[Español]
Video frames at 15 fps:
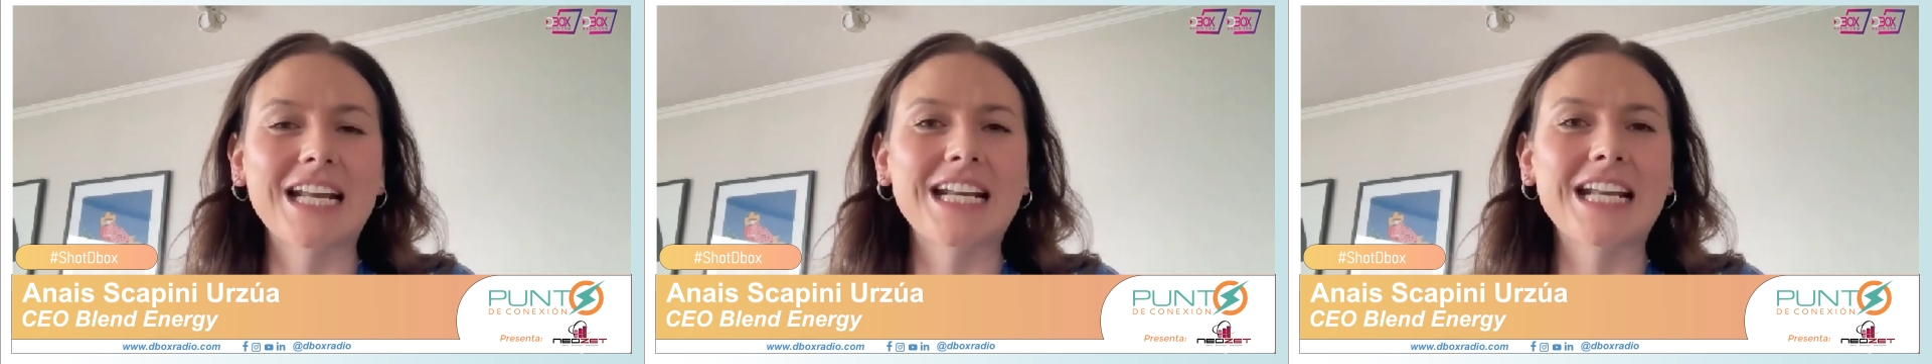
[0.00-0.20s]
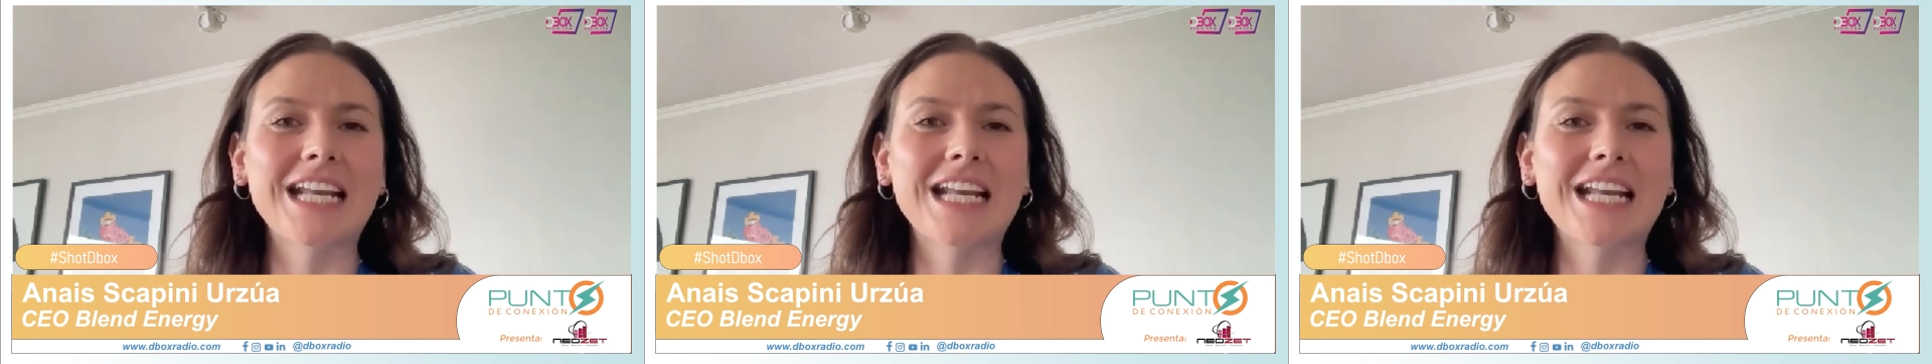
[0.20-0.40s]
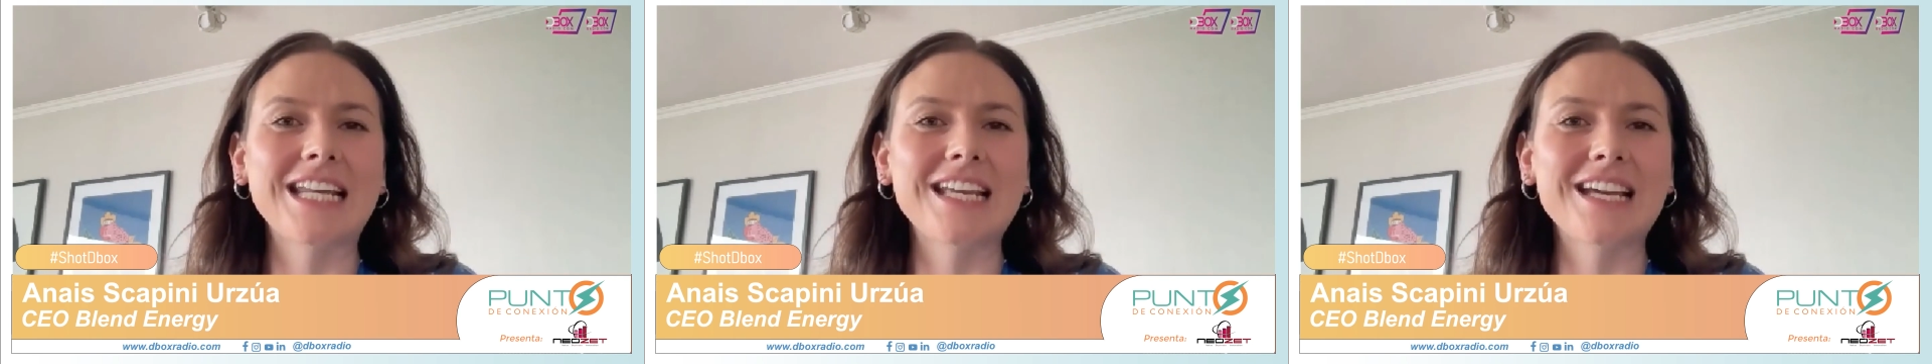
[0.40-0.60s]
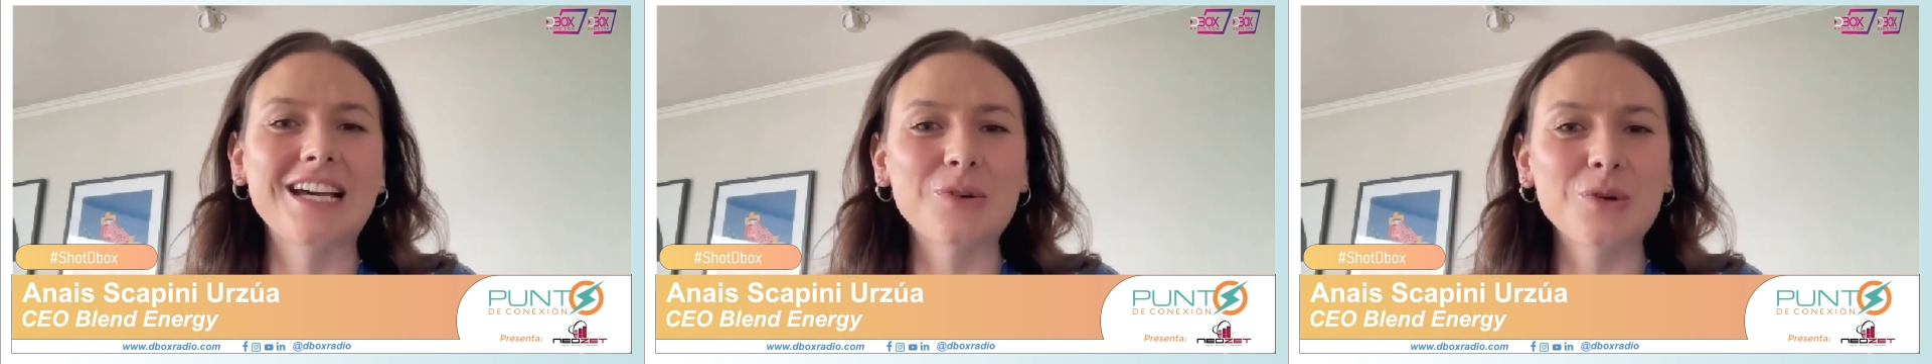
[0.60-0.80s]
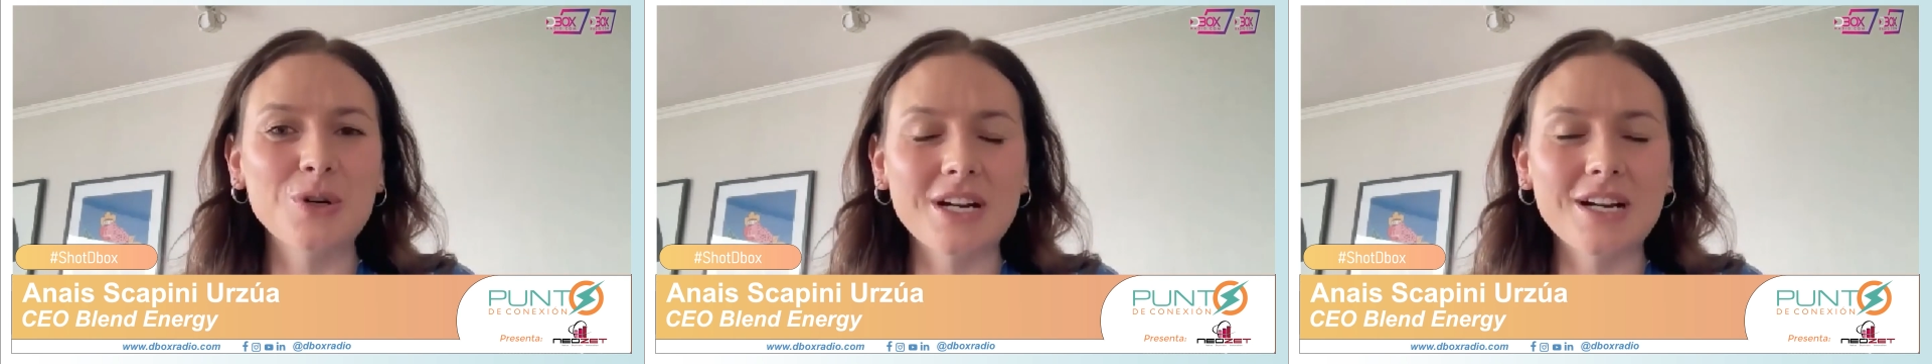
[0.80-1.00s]
Analia
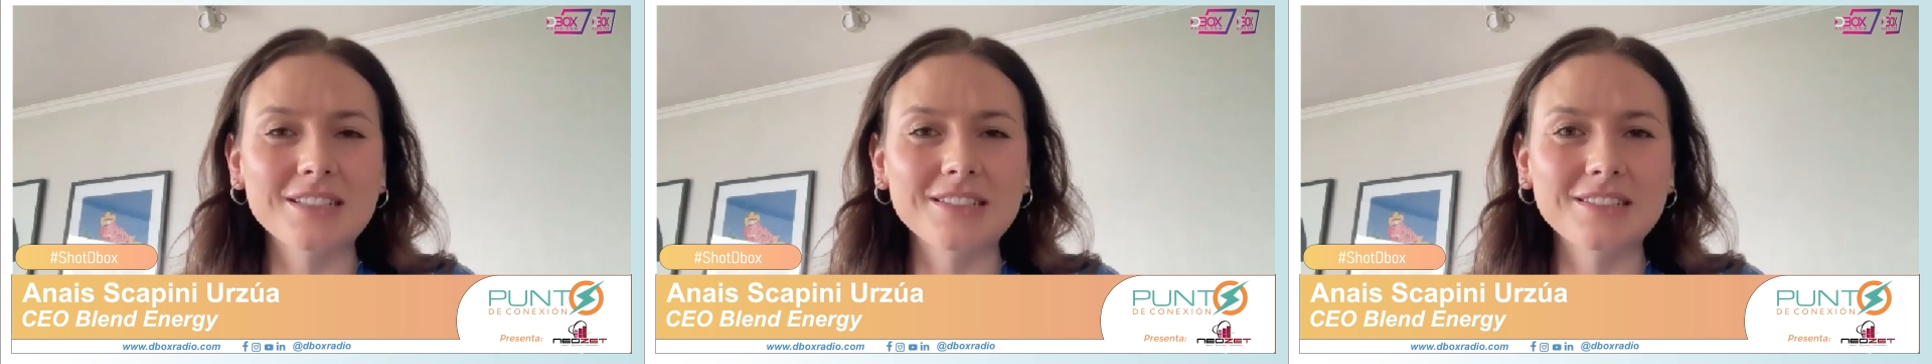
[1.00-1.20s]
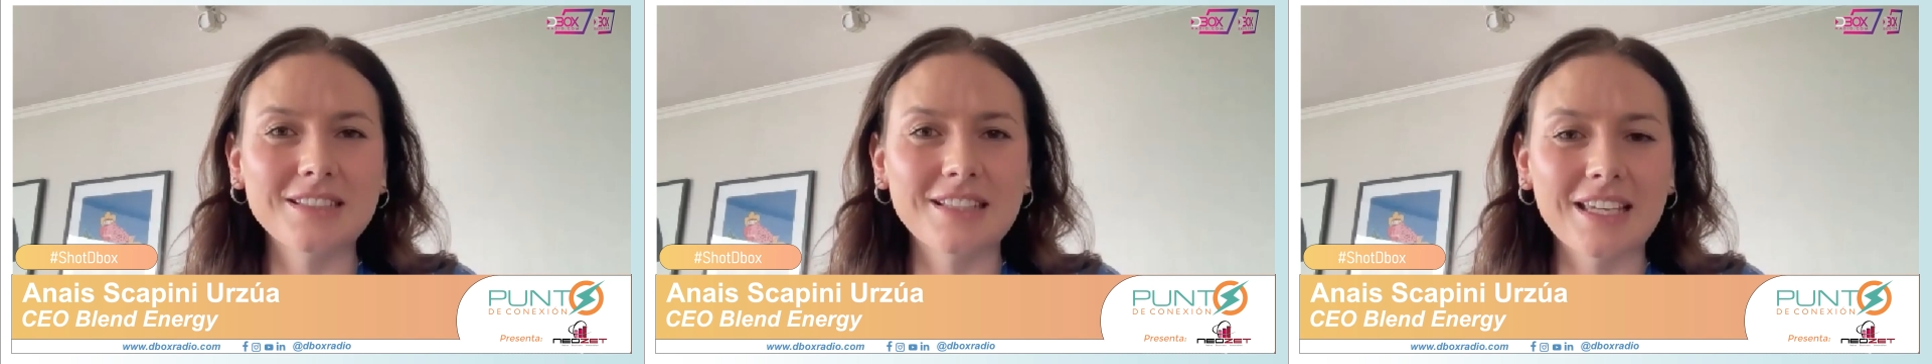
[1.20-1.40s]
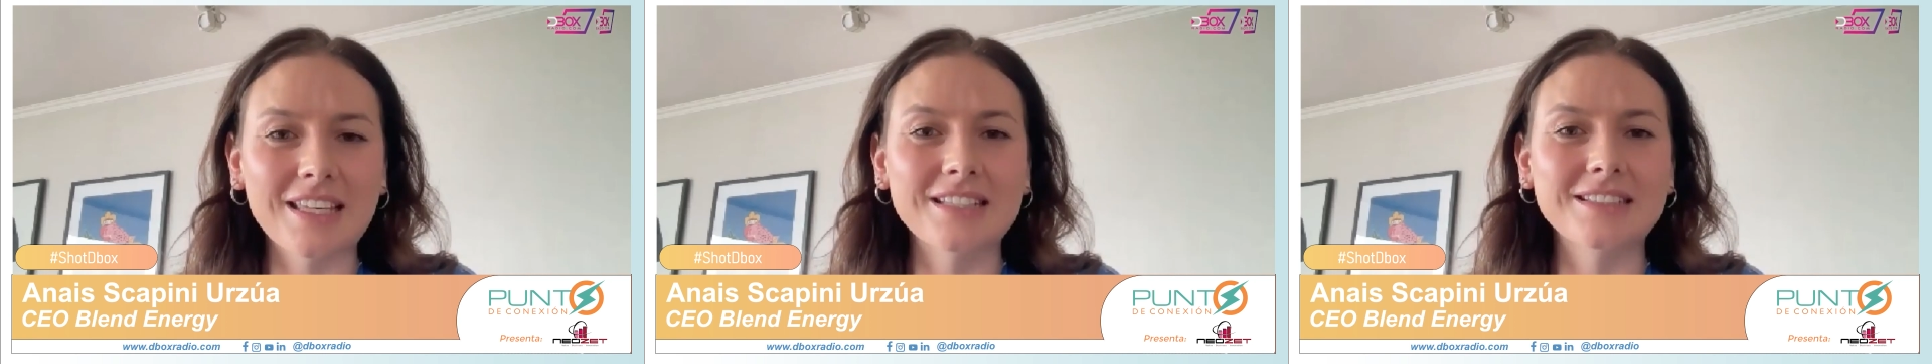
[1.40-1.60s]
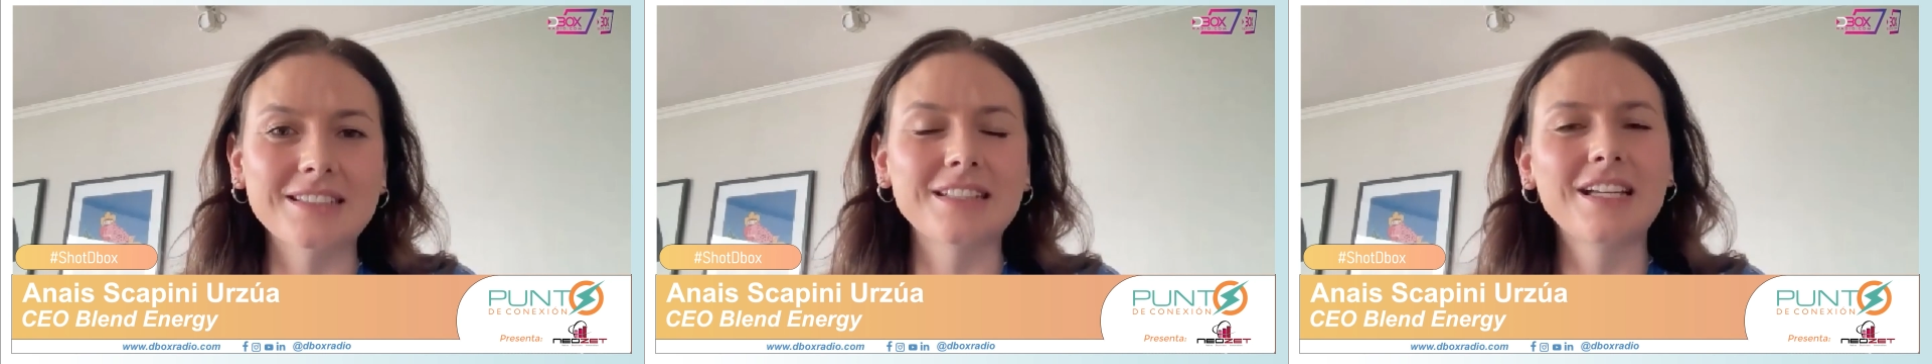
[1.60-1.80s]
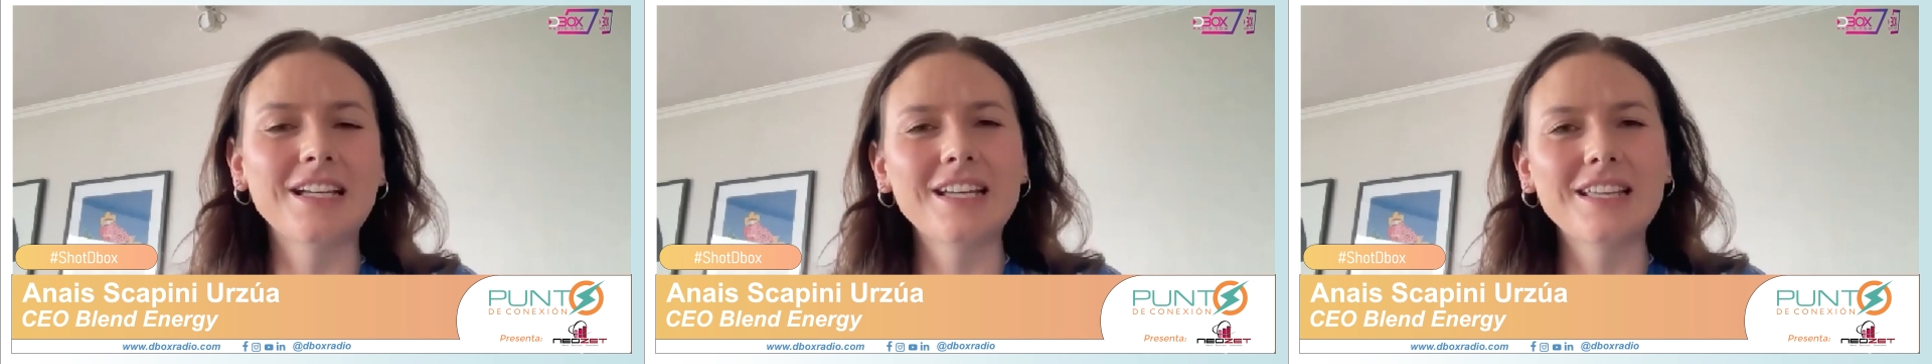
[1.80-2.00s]
Rojas, que es